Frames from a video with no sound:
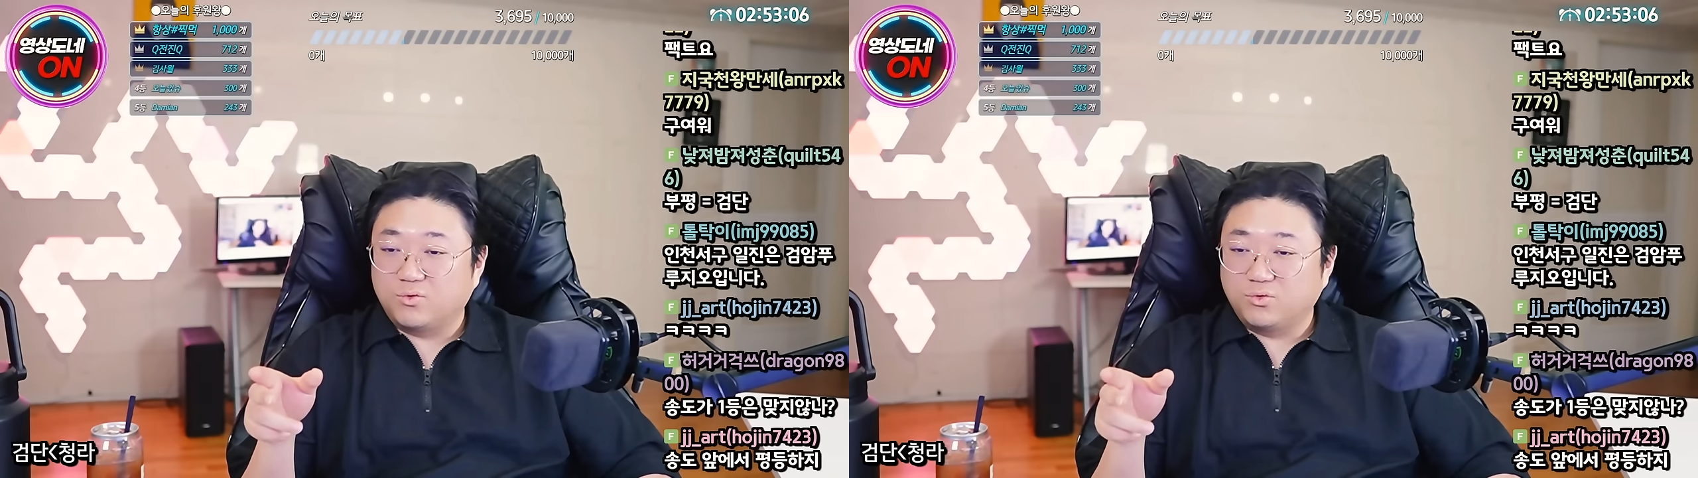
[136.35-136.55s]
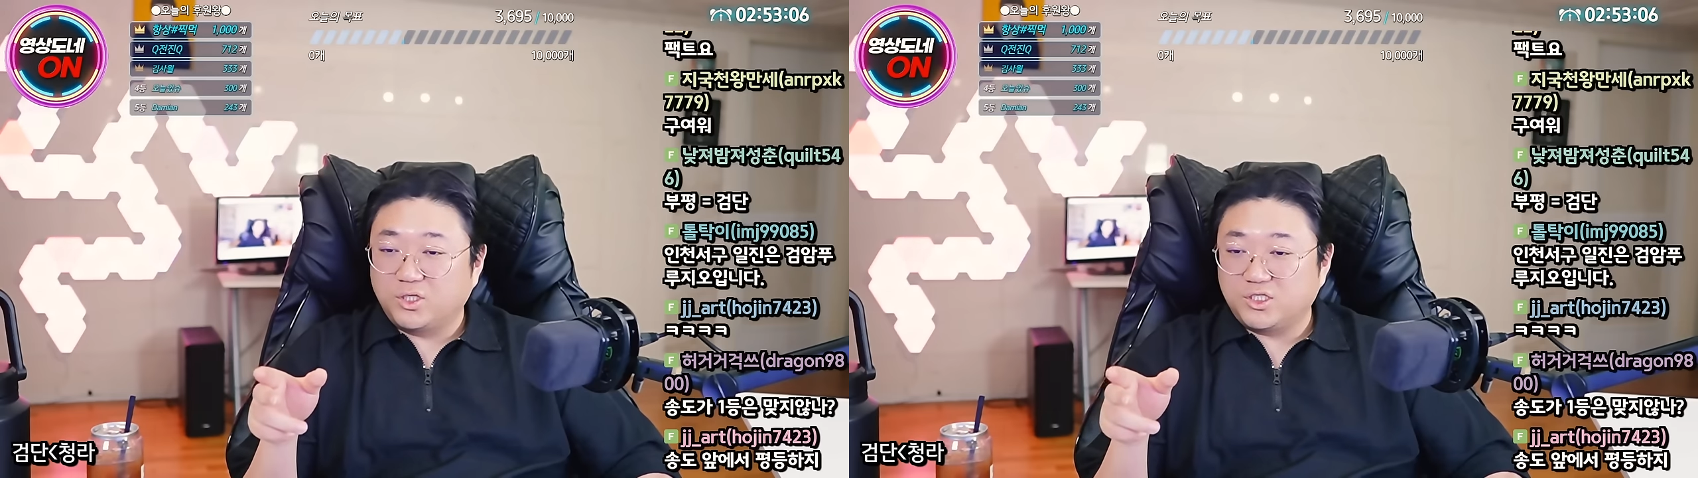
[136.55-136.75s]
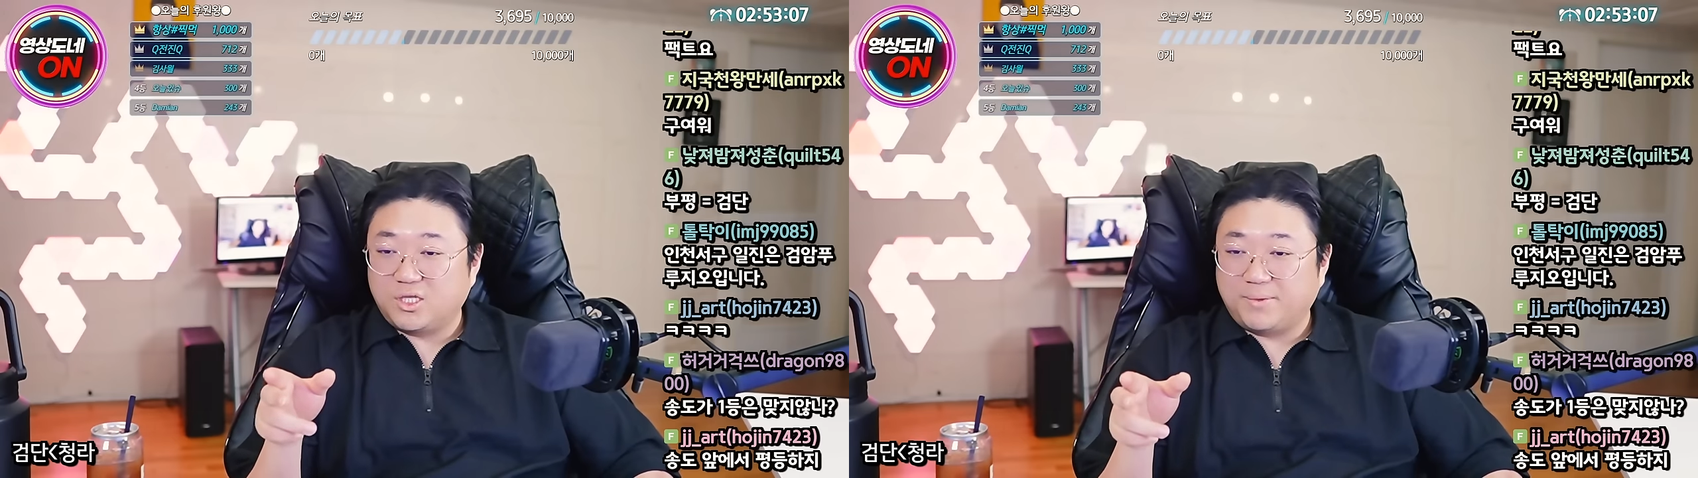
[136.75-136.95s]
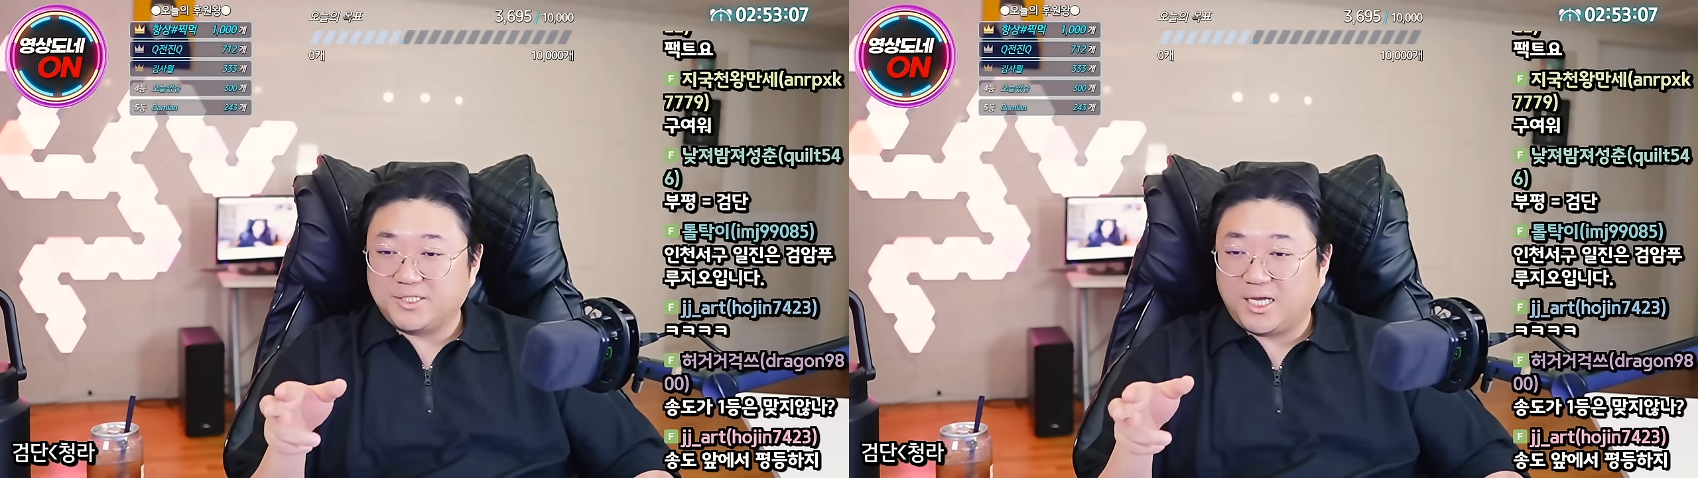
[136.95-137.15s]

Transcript: 그 롯데시네마